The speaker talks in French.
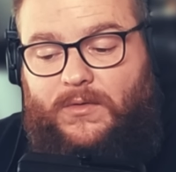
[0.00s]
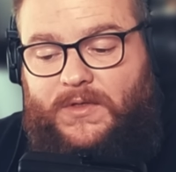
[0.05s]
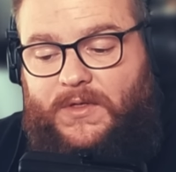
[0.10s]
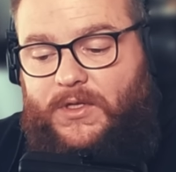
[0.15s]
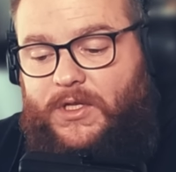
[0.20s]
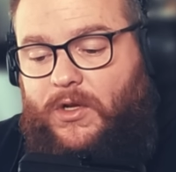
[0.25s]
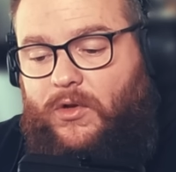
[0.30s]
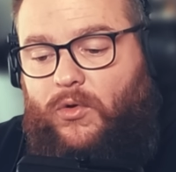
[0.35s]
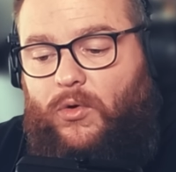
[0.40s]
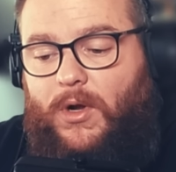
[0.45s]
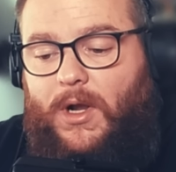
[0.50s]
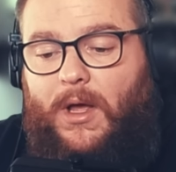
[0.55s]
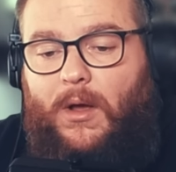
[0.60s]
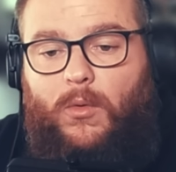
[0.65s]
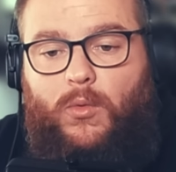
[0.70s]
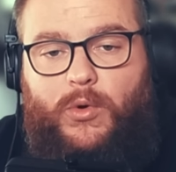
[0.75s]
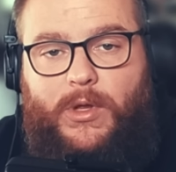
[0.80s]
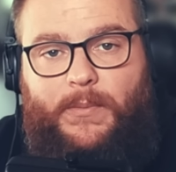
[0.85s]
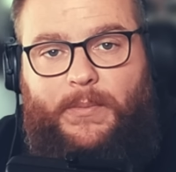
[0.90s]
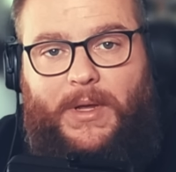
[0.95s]
C'est-à-dire que là
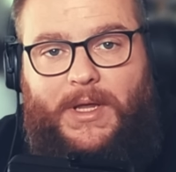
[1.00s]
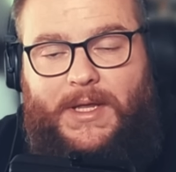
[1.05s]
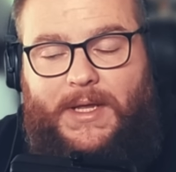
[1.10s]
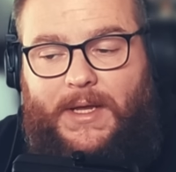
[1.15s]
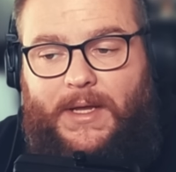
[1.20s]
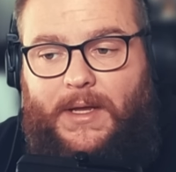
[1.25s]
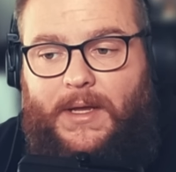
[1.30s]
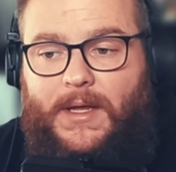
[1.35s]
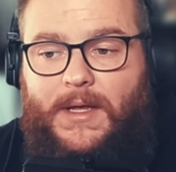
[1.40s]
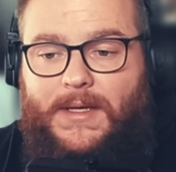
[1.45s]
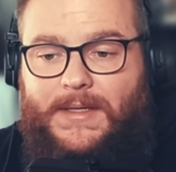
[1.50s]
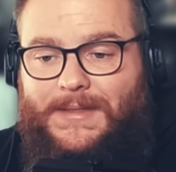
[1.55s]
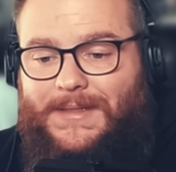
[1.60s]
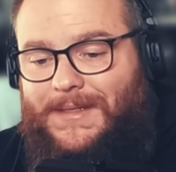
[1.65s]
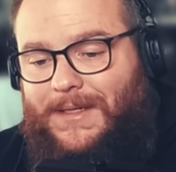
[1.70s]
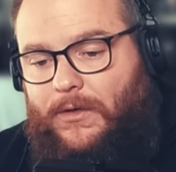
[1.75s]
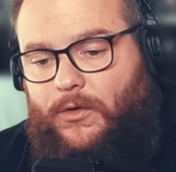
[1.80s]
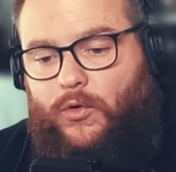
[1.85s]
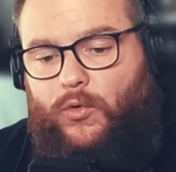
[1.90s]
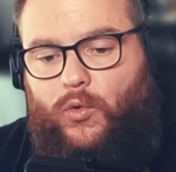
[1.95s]
où ils payaient
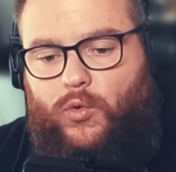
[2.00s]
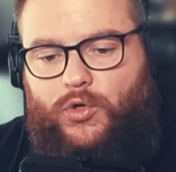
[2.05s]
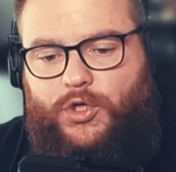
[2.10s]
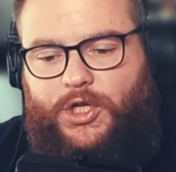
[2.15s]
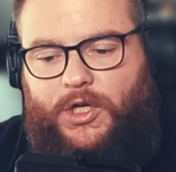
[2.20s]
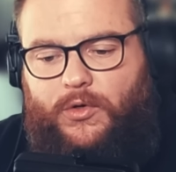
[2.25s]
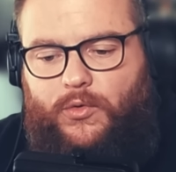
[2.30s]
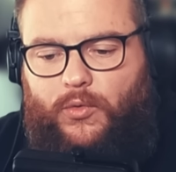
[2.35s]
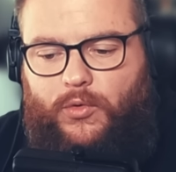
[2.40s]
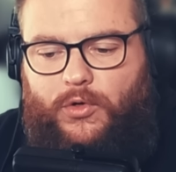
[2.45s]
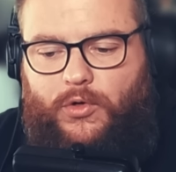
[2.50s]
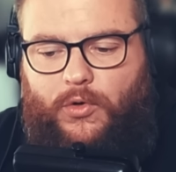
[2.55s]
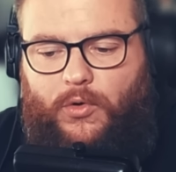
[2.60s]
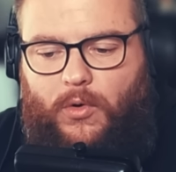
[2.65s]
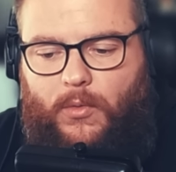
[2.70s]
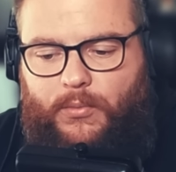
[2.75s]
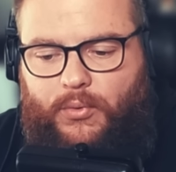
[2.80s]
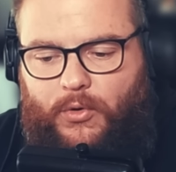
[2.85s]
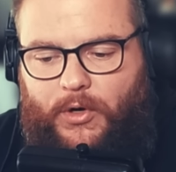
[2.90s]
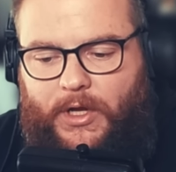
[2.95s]
5 euros chez le
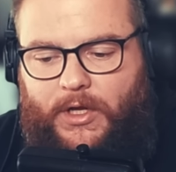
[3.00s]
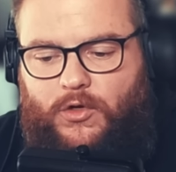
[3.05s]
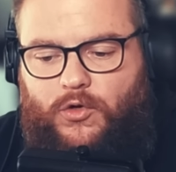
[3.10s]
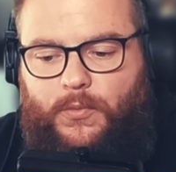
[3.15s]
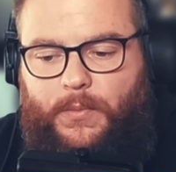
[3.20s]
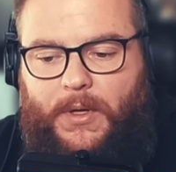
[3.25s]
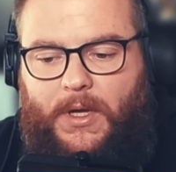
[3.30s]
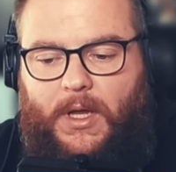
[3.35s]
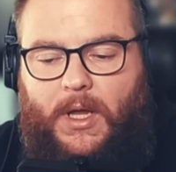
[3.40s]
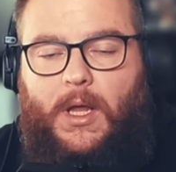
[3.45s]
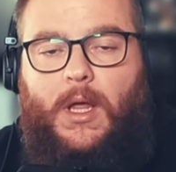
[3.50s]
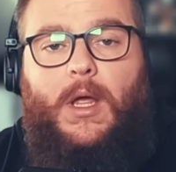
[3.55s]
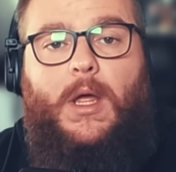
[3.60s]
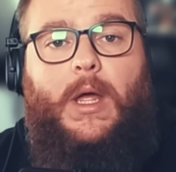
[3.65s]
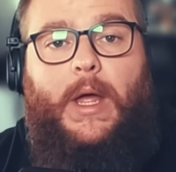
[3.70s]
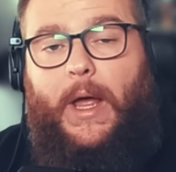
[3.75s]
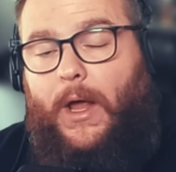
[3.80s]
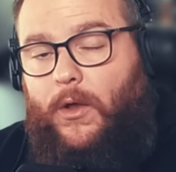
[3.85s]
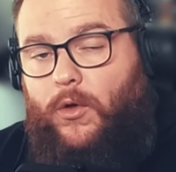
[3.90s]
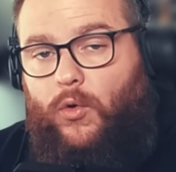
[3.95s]
concurrent pour récupérer
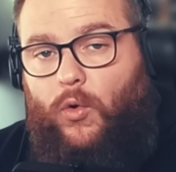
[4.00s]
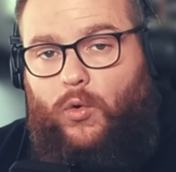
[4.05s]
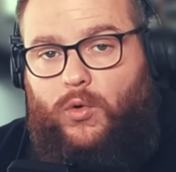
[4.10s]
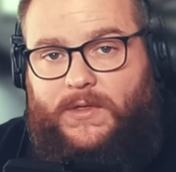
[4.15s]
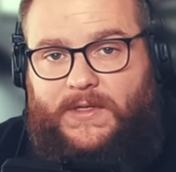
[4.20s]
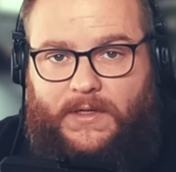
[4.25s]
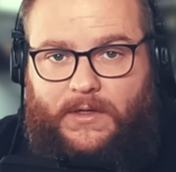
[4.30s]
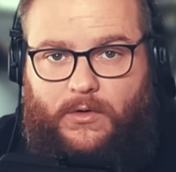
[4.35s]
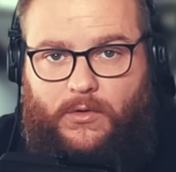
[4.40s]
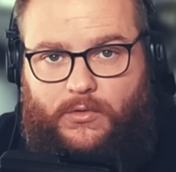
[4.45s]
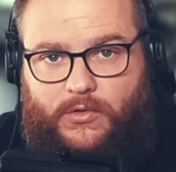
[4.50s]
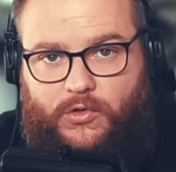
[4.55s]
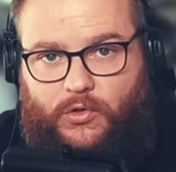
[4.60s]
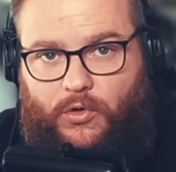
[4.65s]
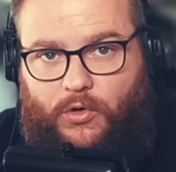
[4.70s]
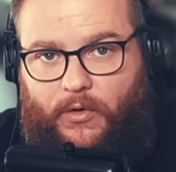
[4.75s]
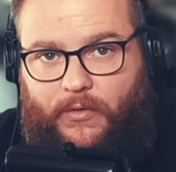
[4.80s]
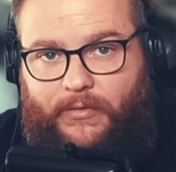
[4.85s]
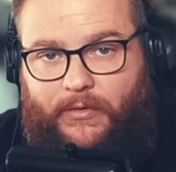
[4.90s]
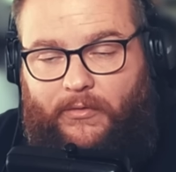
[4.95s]
1,50 euro
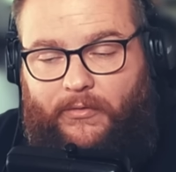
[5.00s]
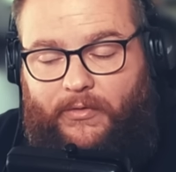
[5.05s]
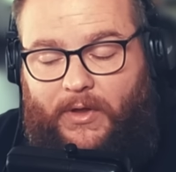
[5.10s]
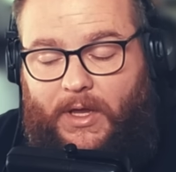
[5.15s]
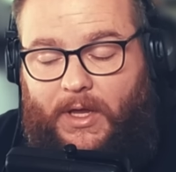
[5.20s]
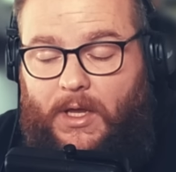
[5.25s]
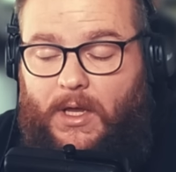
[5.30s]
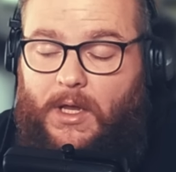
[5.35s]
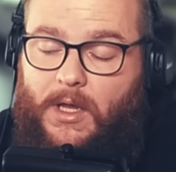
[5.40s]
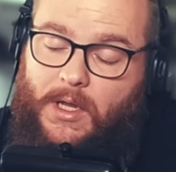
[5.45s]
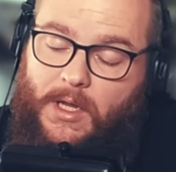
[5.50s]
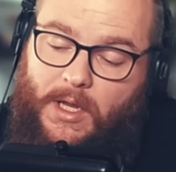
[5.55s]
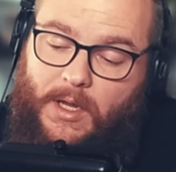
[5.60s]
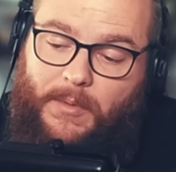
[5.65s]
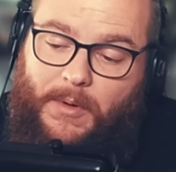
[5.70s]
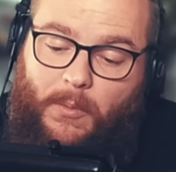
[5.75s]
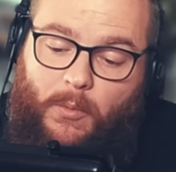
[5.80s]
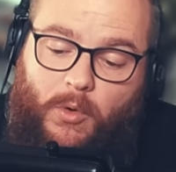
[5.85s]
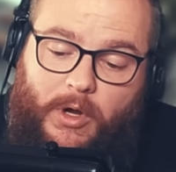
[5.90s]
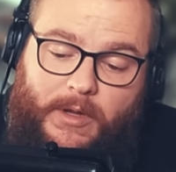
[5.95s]
sur leur forfait, et eh
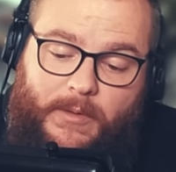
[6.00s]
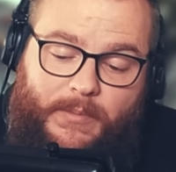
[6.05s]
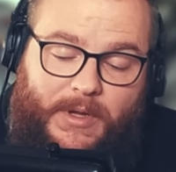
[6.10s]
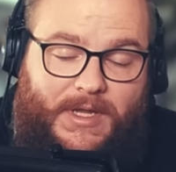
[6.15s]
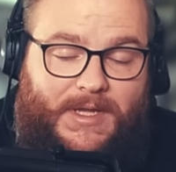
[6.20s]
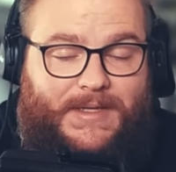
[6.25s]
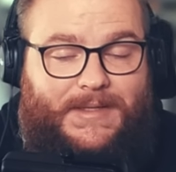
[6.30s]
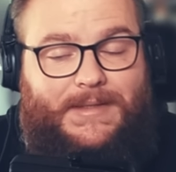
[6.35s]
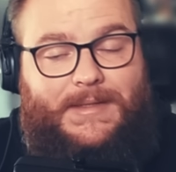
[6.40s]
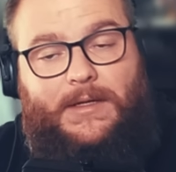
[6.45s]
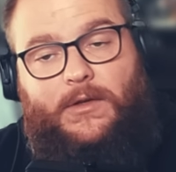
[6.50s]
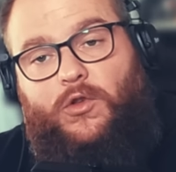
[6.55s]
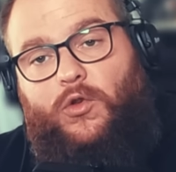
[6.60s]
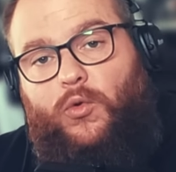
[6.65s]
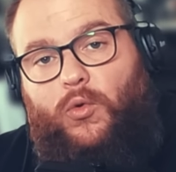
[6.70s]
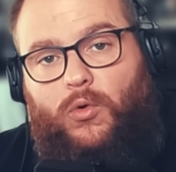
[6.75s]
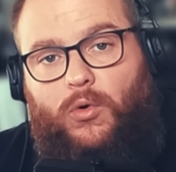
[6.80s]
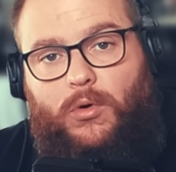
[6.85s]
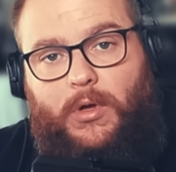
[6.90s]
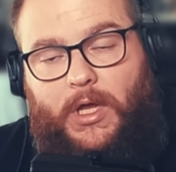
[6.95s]
ben moi, ils payaient 5
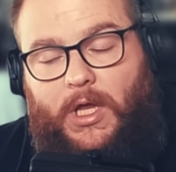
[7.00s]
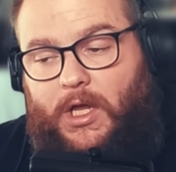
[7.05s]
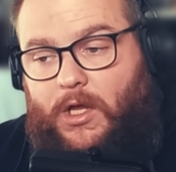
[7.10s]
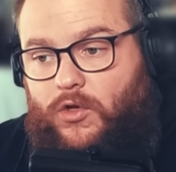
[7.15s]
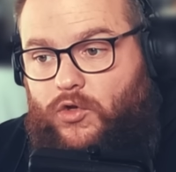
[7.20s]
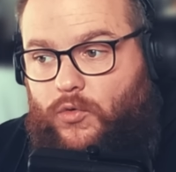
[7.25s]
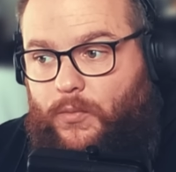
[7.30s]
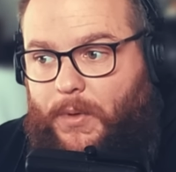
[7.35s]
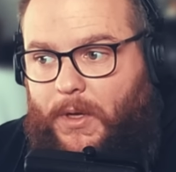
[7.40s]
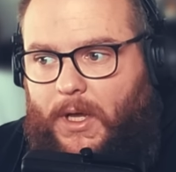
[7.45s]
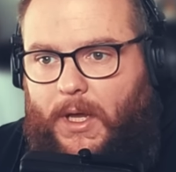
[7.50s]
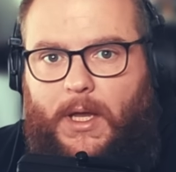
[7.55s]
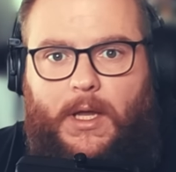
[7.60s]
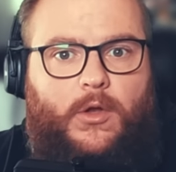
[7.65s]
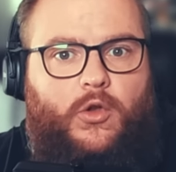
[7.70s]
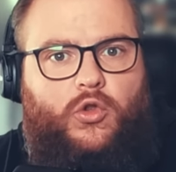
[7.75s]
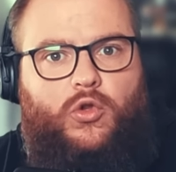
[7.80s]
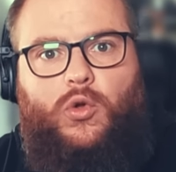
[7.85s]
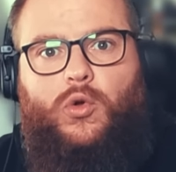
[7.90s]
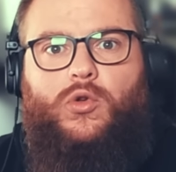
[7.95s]
euros et récupéraient
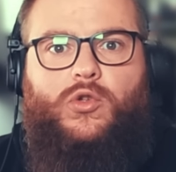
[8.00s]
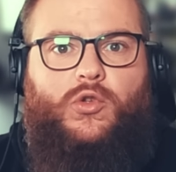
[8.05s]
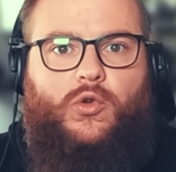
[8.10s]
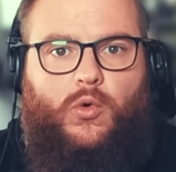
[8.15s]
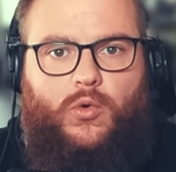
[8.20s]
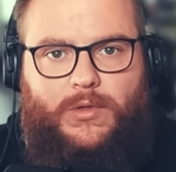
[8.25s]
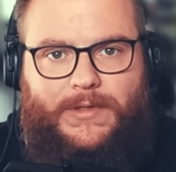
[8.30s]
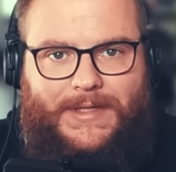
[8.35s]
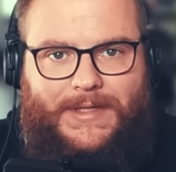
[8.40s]
2,50 euros